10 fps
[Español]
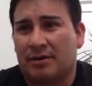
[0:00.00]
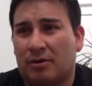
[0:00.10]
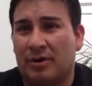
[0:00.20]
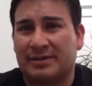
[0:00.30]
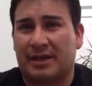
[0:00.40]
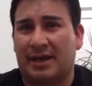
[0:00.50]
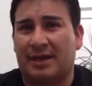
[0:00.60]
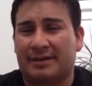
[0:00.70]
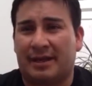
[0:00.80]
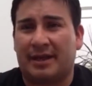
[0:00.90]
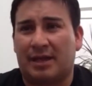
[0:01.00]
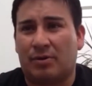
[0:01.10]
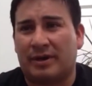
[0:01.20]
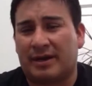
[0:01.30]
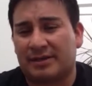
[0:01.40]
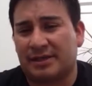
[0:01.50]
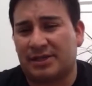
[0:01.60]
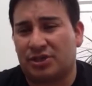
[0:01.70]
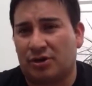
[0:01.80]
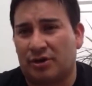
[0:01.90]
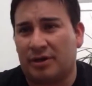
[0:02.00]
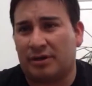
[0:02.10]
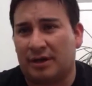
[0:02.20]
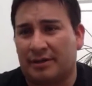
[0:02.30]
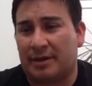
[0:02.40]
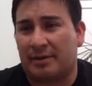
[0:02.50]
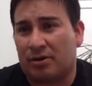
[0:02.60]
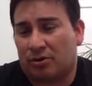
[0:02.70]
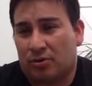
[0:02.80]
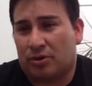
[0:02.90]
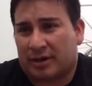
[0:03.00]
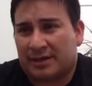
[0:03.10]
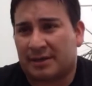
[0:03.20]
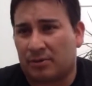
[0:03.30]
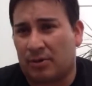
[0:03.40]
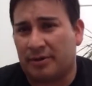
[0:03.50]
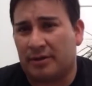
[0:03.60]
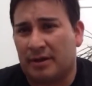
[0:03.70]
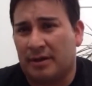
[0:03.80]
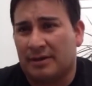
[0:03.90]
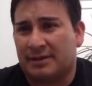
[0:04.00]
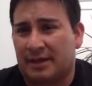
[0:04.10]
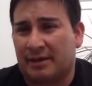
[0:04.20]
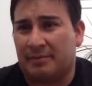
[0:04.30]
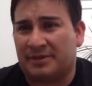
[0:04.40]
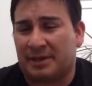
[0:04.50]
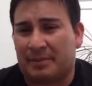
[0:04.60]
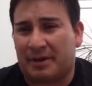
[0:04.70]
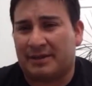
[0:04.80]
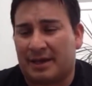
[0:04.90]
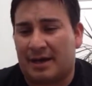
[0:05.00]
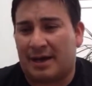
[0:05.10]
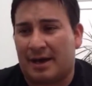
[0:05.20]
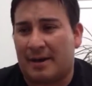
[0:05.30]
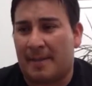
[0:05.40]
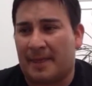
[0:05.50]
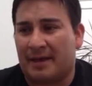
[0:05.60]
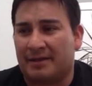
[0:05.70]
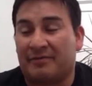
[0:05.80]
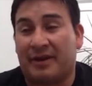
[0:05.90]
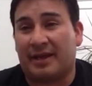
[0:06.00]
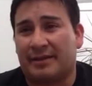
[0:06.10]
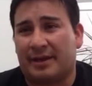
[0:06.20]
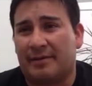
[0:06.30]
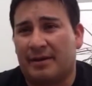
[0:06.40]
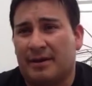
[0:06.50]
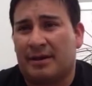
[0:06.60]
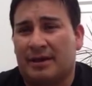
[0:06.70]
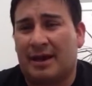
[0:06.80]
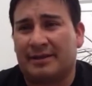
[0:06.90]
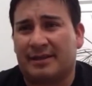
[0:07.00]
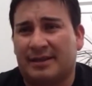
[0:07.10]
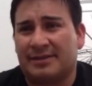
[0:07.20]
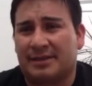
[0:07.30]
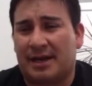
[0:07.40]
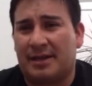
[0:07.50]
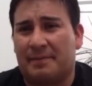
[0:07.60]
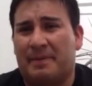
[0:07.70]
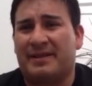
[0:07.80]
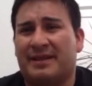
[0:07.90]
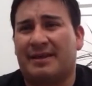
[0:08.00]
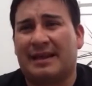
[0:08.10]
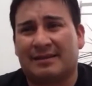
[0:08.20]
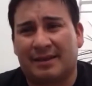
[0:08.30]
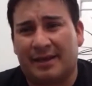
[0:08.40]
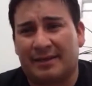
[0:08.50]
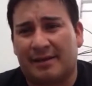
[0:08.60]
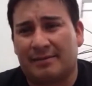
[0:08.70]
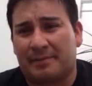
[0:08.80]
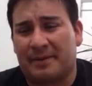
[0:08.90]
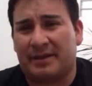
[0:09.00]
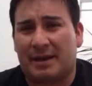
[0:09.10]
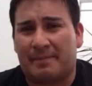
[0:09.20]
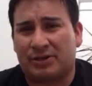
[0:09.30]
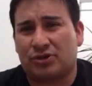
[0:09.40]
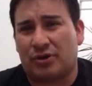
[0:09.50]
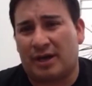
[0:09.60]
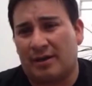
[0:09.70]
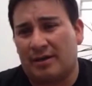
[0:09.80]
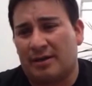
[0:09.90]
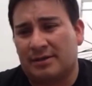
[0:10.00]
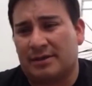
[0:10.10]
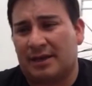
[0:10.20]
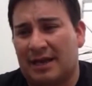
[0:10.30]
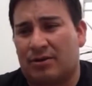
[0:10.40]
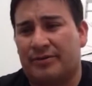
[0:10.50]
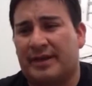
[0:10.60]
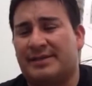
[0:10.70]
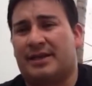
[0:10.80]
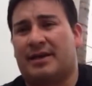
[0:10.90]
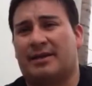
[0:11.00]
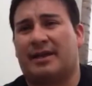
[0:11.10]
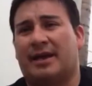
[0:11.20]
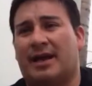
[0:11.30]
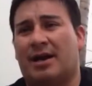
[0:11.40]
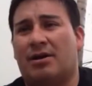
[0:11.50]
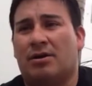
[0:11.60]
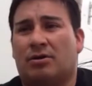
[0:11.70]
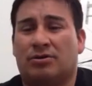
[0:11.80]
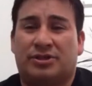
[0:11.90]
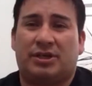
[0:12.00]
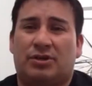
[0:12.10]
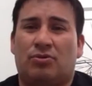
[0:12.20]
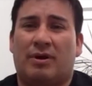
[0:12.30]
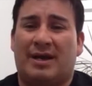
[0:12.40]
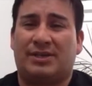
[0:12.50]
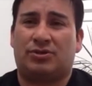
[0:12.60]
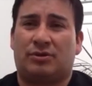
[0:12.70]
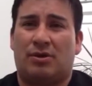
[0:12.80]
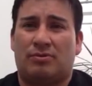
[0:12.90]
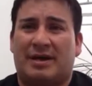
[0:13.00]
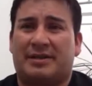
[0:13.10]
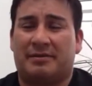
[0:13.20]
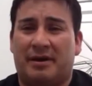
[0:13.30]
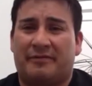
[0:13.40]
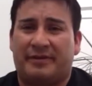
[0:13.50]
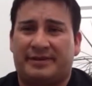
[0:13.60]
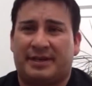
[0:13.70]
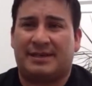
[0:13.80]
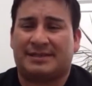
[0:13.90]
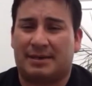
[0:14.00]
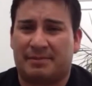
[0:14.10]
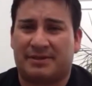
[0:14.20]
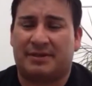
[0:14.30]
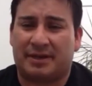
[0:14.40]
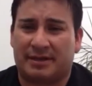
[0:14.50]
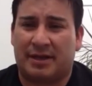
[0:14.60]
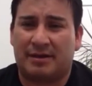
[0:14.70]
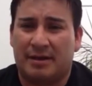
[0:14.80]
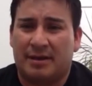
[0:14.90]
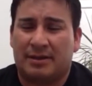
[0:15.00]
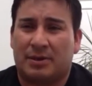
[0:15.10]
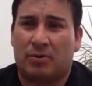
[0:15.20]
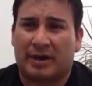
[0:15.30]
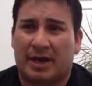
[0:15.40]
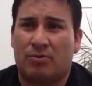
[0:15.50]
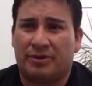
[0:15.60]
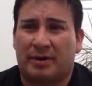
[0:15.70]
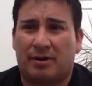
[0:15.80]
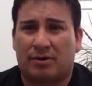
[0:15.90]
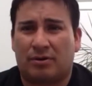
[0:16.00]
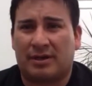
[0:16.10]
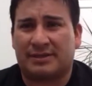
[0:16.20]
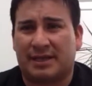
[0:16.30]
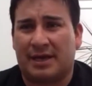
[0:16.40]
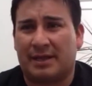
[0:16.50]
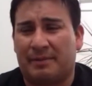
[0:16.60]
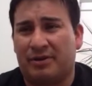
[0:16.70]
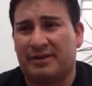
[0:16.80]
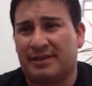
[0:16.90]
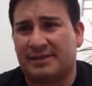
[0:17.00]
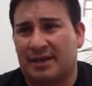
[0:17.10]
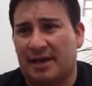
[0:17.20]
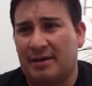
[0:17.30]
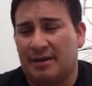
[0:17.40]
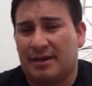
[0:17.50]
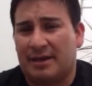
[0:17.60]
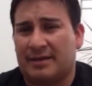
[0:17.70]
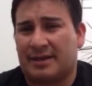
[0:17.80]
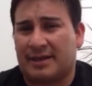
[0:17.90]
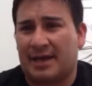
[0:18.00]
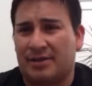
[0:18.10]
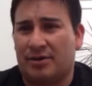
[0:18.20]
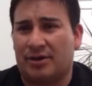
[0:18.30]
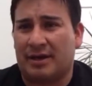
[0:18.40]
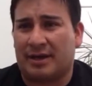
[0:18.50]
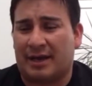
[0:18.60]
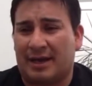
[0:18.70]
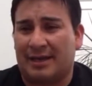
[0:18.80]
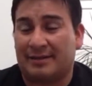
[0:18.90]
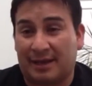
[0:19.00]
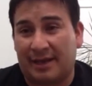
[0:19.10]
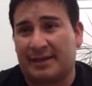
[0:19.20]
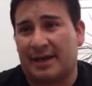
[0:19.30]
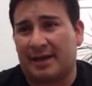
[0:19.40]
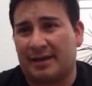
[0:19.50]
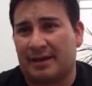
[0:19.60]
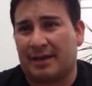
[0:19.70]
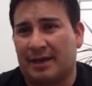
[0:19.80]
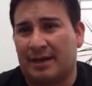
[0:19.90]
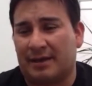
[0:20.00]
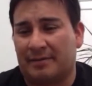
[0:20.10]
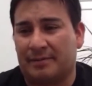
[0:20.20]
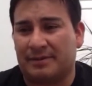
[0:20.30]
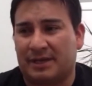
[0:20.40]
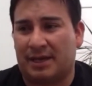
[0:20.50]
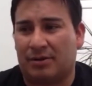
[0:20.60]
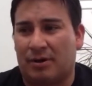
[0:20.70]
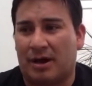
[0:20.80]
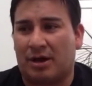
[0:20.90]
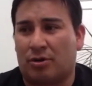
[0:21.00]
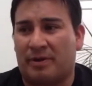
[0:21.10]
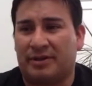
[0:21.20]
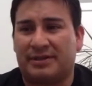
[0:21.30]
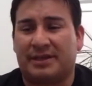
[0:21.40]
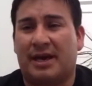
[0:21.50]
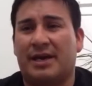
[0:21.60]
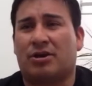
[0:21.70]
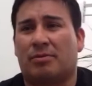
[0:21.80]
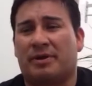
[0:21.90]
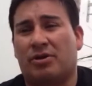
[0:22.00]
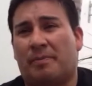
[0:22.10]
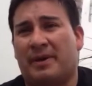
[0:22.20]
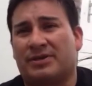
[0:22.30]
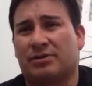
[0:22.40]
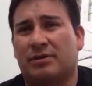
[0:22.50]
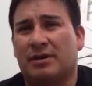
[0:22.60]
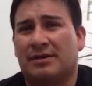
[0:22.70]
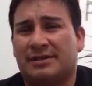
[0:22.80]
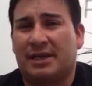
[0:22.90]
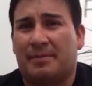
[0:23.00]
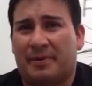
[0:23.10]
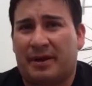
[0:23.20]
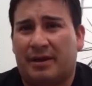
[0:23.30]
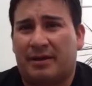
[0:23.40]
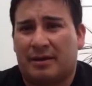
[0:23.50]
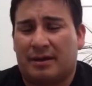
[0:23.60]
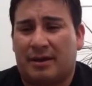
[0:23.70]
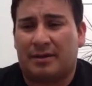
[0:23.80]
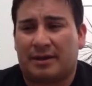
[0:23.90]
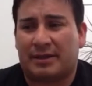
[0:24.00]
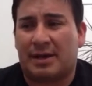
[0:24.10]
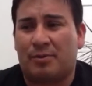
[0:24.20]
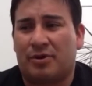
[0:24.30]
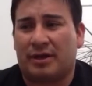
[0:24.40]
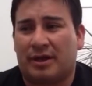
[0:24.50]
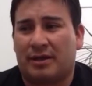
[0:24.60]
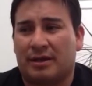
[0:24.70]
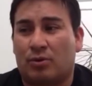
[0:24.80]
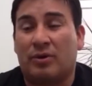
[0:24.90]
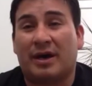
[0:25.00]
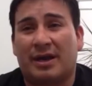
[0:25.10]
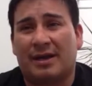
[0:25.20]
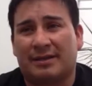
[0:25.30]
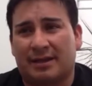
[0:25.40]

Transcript: o skill, la técnica de algún ejercicio y el trabajo duro, que es el bot, siempre está, es diferente. Y alta intensidad depende del atleta, depende de la persona, la constancia que tenga o si nunca hizo alguna actividad física, siempre se trata de buscar algún trabajo que sea de menos intensidad y tratando de que el atleta eh, lo haga con menos intensidad y con menos peso. Siempre eh, tratamos de, de cuidar al